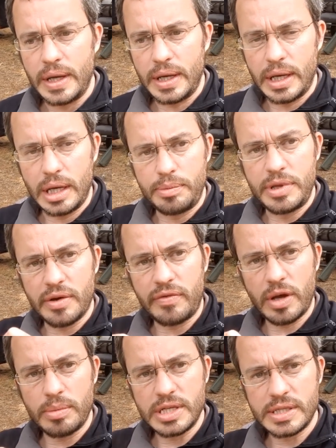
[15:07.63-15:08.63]
Et bien
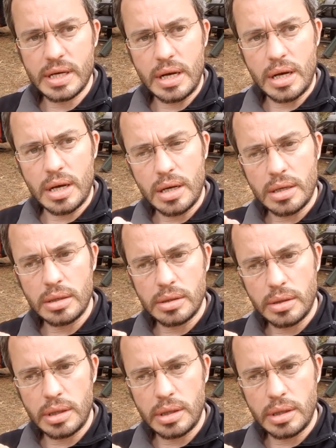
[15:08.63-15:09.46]
fermer ça,